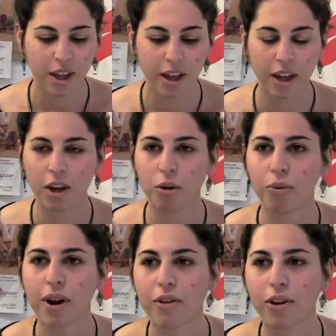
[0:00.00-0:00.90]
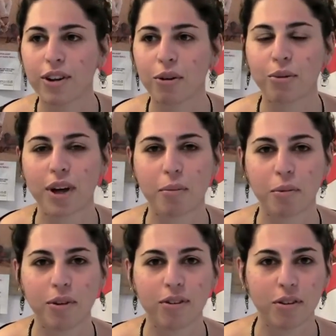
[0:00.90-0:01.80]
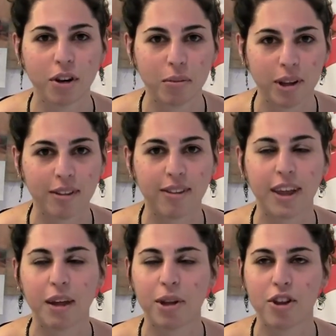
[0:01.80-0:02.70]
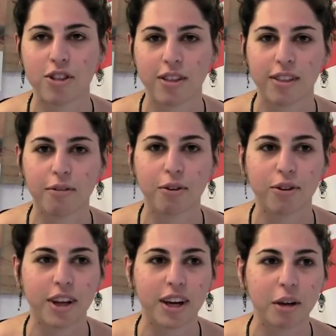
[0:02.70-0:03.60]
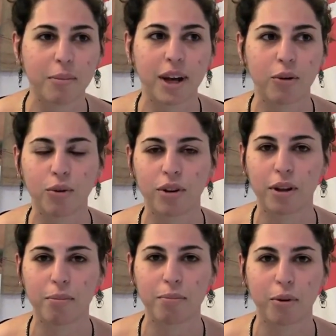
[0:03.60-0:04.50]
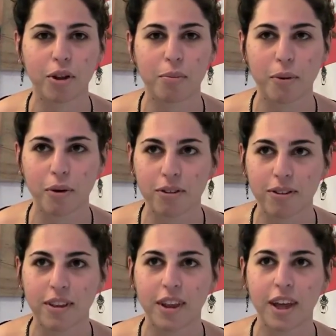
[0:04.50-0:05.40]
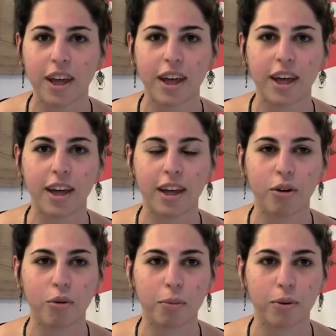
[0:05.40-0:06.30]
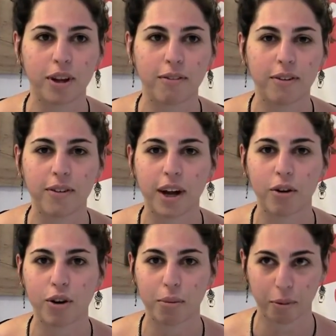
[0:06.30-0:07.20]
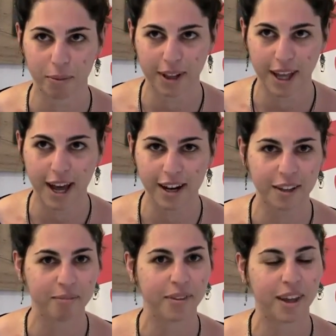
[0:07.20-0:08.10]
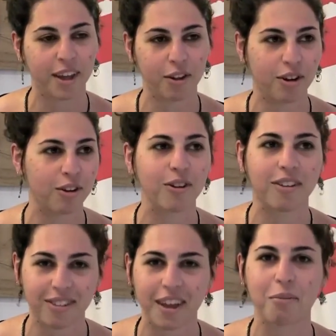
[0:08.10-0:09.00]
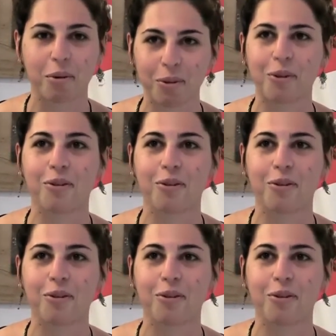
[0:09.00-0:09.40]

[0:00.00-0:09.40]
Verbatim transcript: e una volta un capomissione mi disse che Medici Senza Frontiere rimane uno dei pochi posti eh, in cui poter vivere ancora i propri ideali e io credo che sia proprio